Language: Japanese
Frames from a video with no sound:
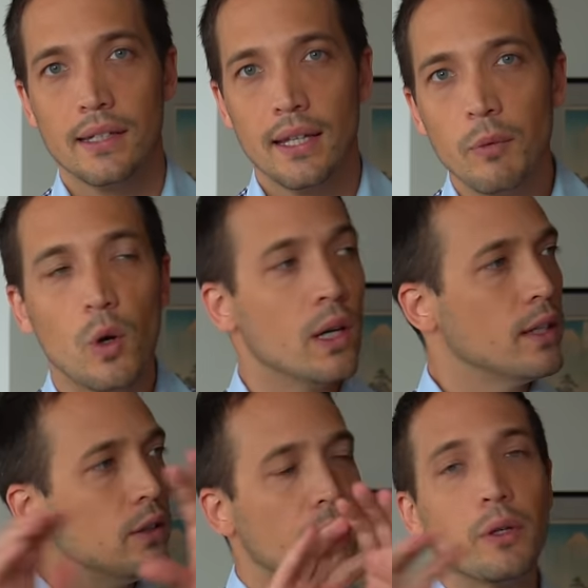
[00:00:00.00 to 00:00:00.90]
でもい
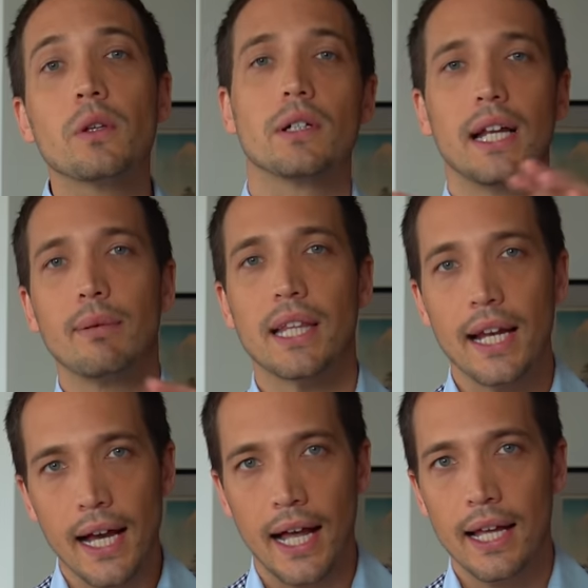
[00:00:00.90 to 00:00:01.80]
ろんなものと比べた
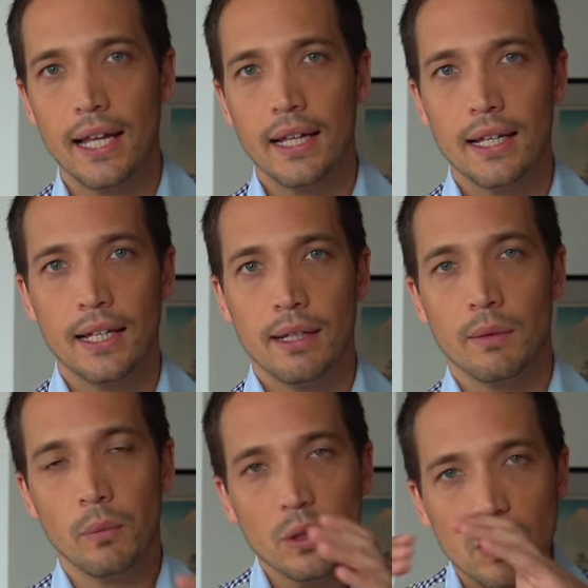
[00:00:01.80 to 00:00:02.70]
ら
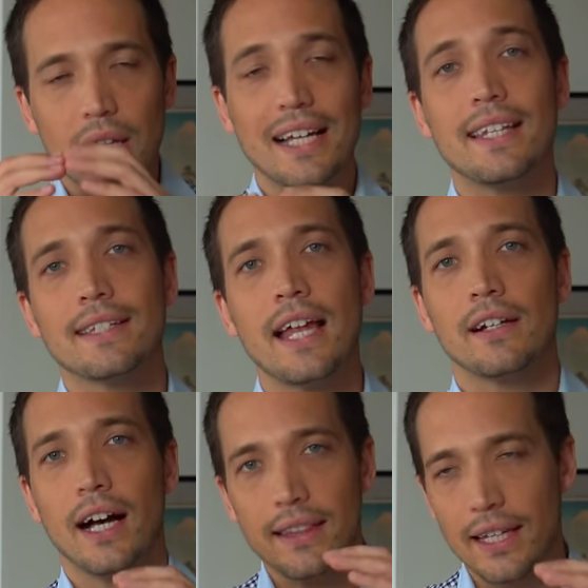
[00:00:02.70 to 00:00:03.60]
もっと大切なの
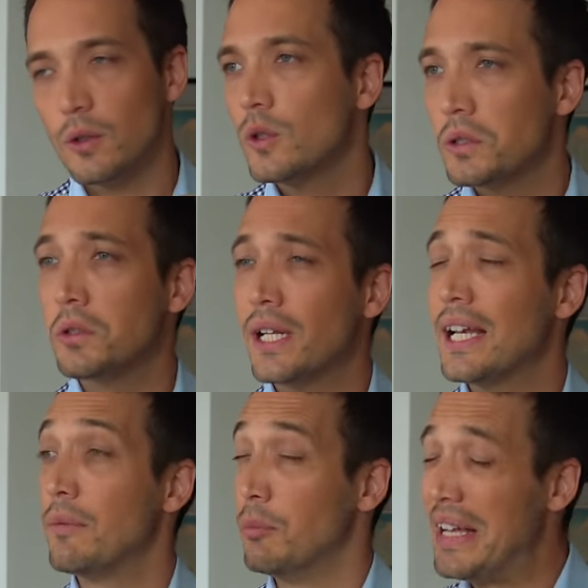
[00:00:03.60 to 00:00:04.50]
があって
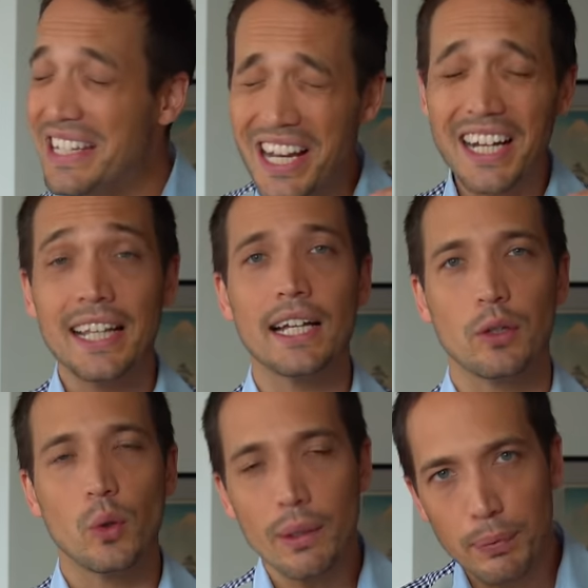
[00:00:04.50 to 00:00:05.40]
ドッグトレーナーもめっちゃやりたいけ
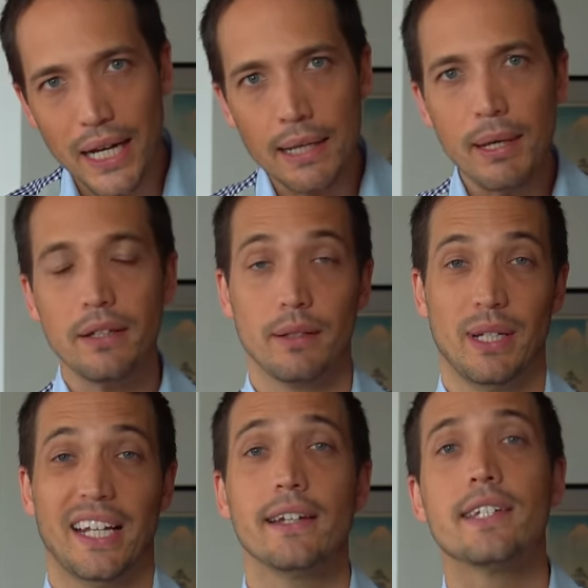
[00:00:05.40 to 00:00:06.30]
どこれはプライベートでも
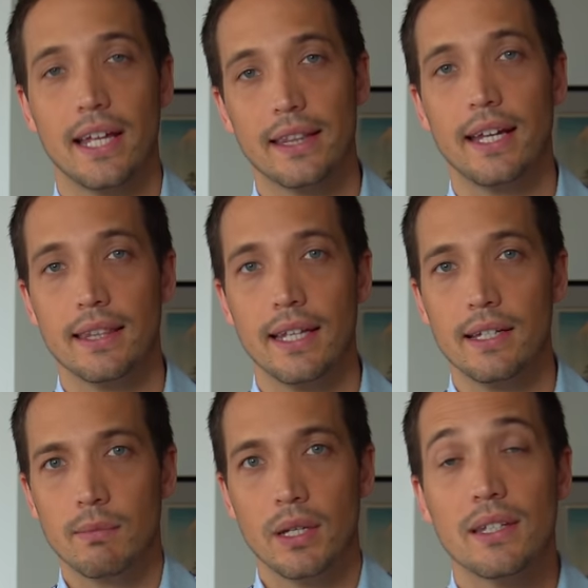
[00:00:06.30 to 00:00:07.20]
できるじゃんってなって
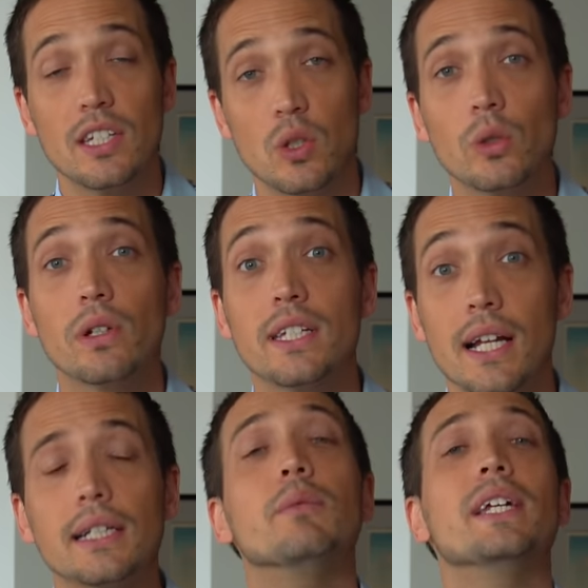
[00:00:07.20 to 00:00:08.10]
別に仕事にし
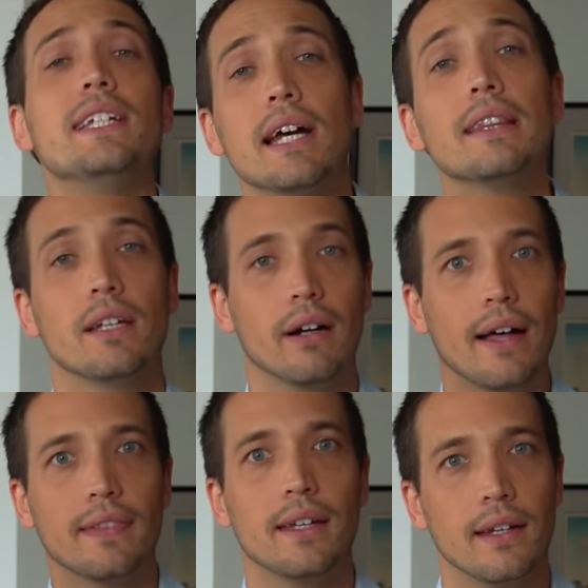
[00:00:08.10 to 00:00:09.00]
なくてもいいじゃんっていうのが
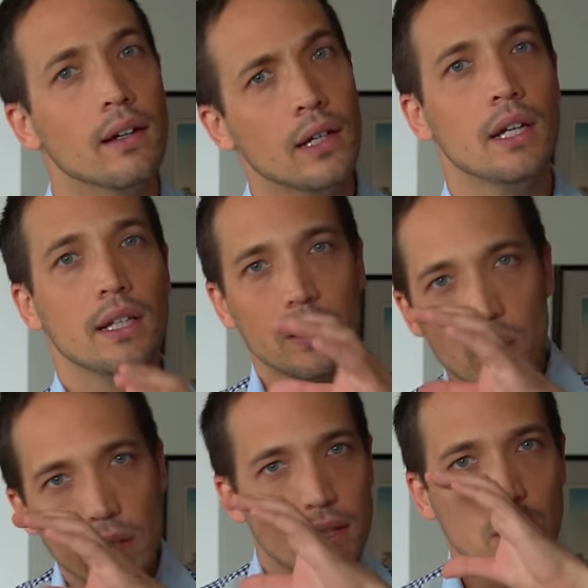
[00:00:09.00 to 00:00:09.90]
あったんだよで
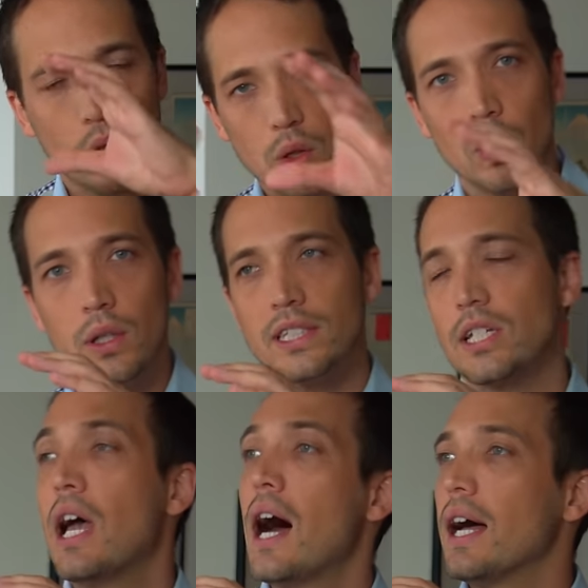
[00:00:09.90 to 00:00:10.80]
そうやってちょっとじゃ
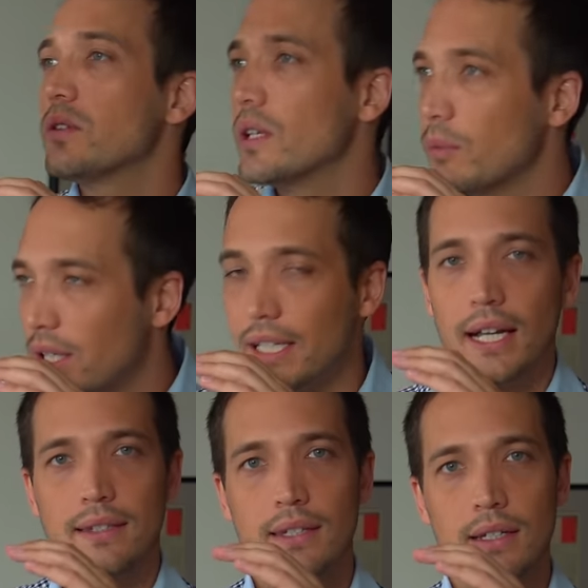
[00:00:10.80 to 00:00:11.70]
あ後でもいい
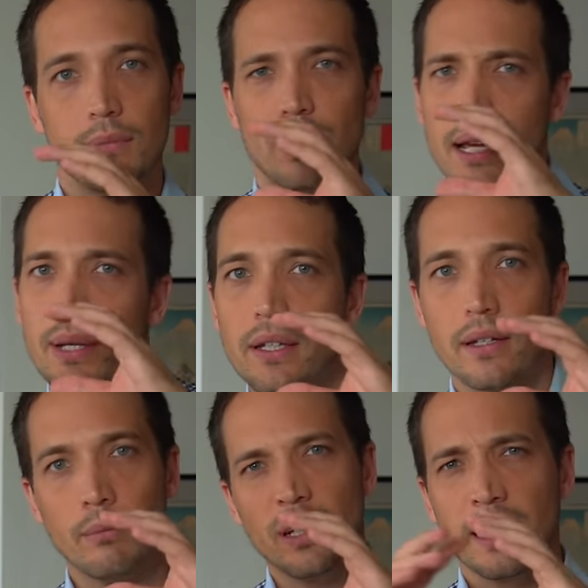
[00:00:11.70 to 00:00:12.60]
やつプライベート
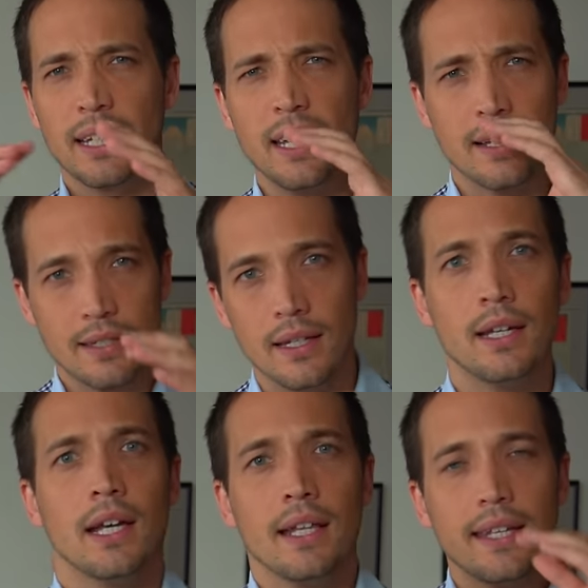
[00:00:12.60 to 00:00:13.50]
でもいいやつ
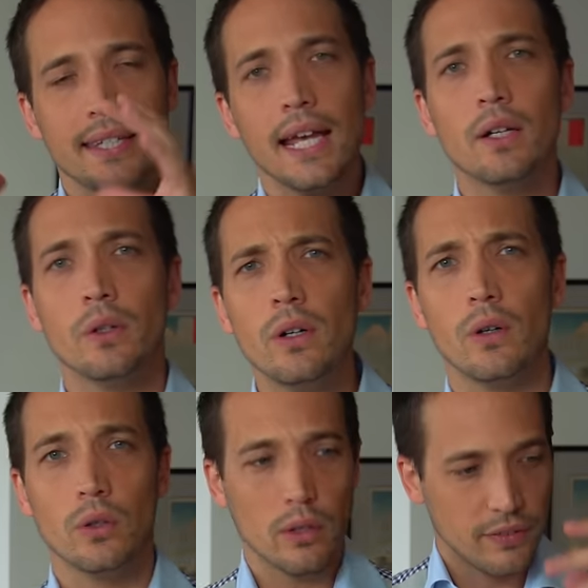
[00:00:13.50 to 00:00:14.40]
で最後の
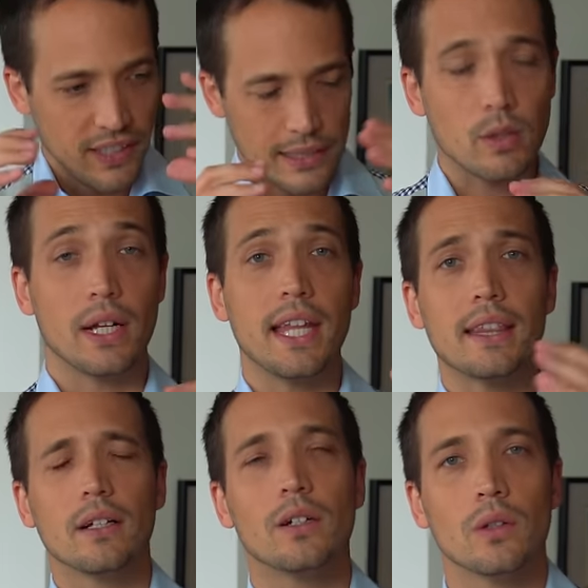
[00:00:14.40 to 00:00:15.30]
本当に2つとかになっ
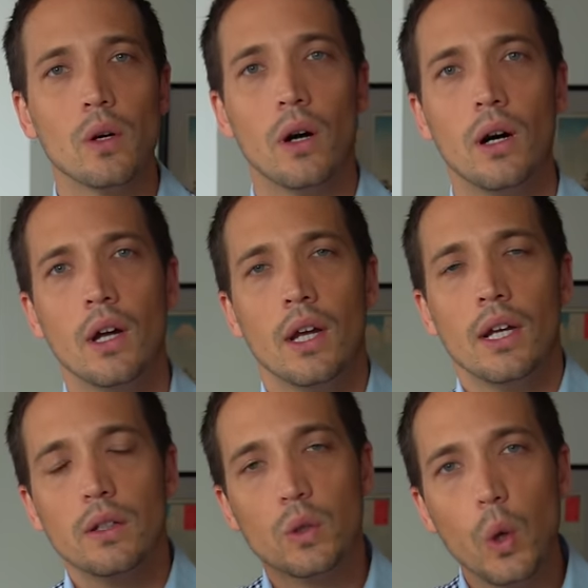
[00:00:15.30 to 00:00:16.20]
てくると
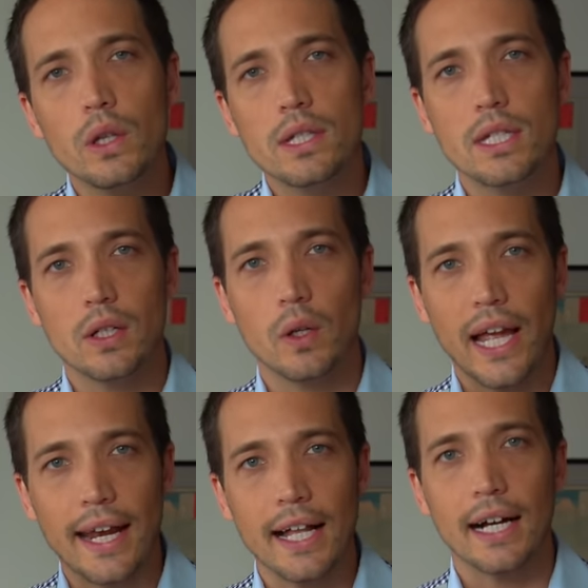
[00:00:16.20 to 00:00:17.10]
どっちを
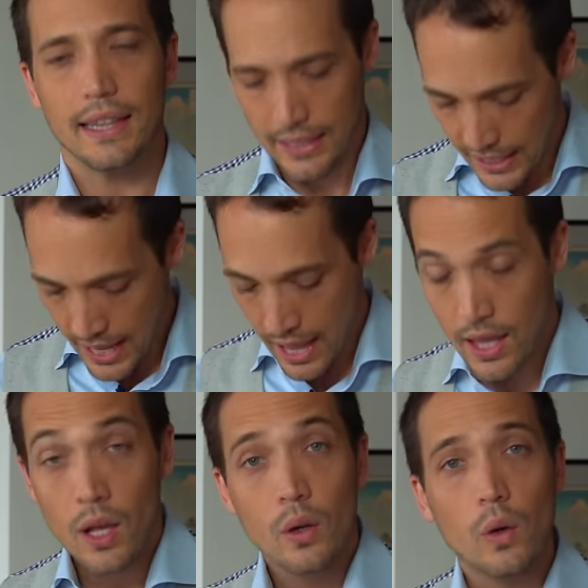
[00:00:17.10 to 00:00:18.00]
やらなかった
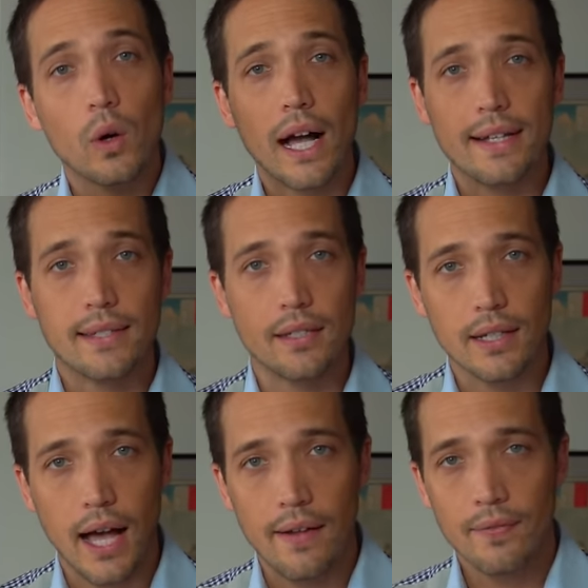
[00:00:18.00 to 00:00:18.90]
ら後悔する
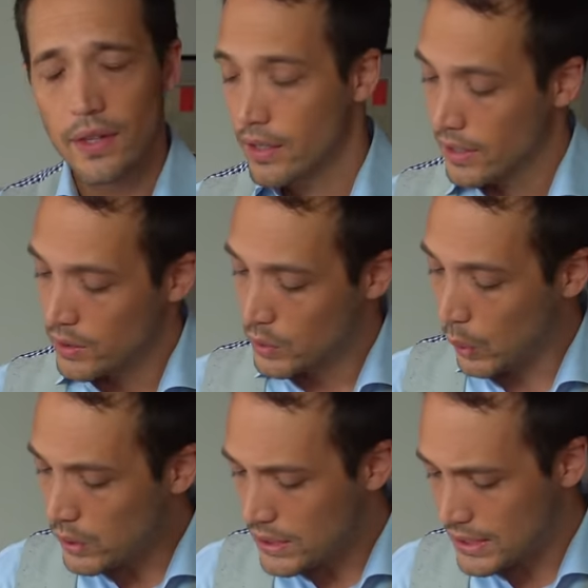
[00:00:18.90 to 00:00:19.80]
かどっ